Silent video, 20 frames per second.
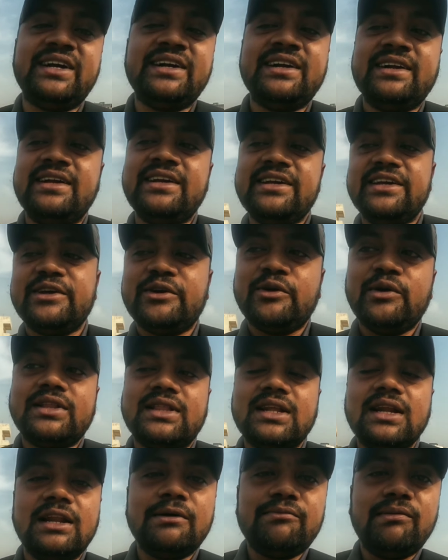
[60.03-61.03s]
पर
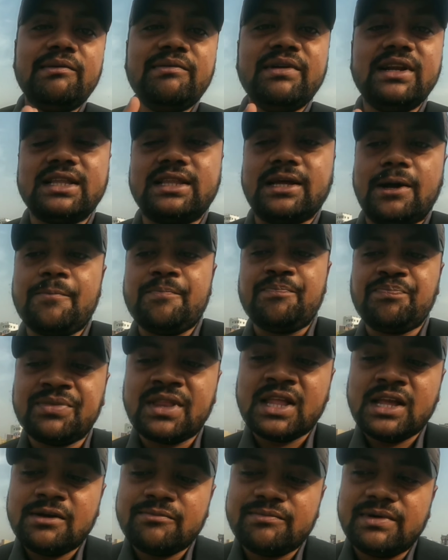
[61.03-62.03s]
इतना लंबा बिलिंग था
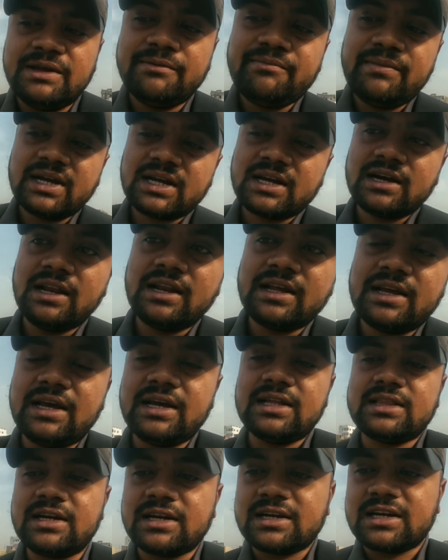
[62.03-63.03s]
फिर मैं कल
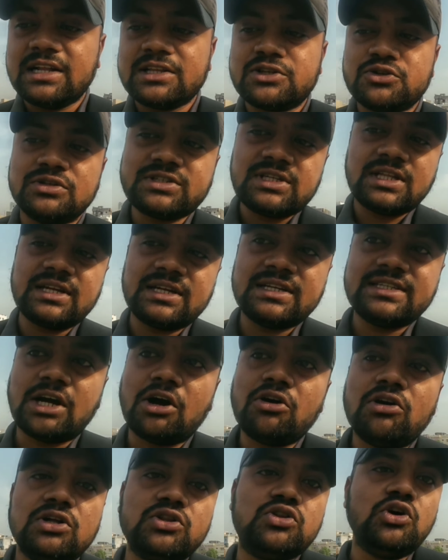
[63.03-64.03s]
गया था कल सोचा था
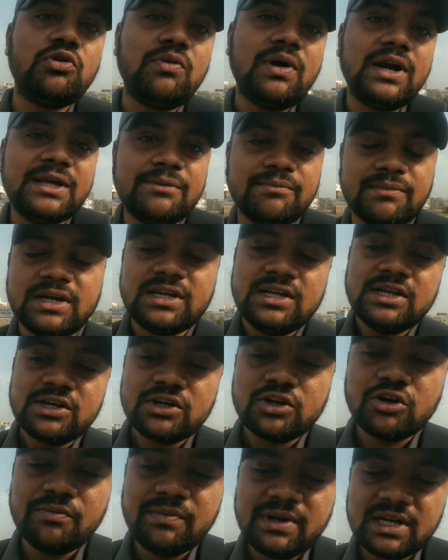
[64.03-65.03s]
जाऊँगा धुरवा
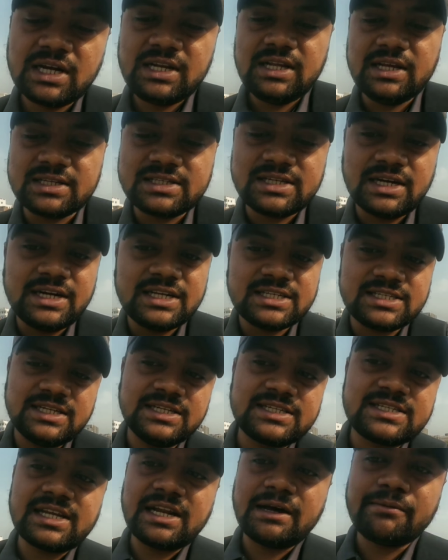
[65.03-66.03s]
घूमने के लिए संडे
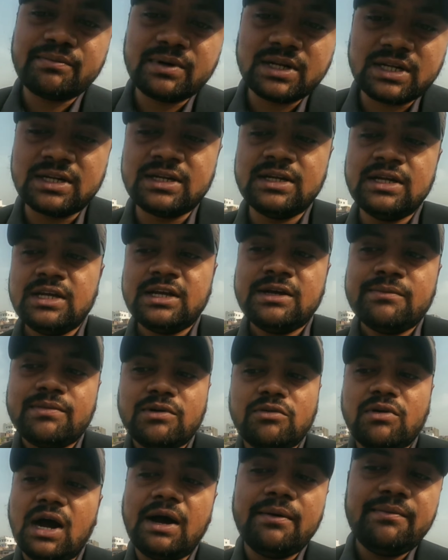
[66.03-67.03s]
सीरीज़ के नाम पर
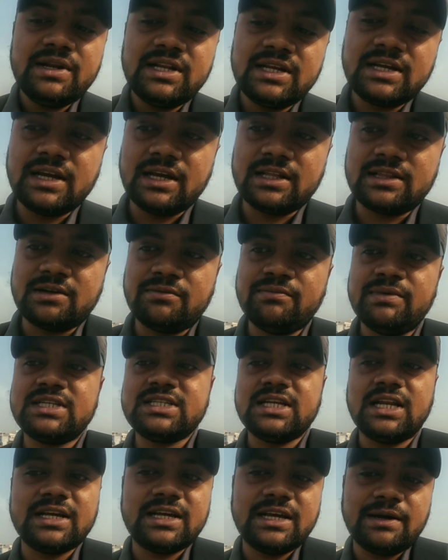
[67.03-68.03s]
पर वहाँ भी नहीं गया था मैं
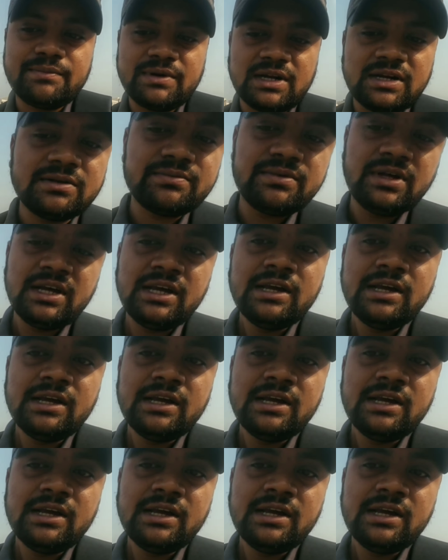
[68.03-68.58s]
चला गया अपना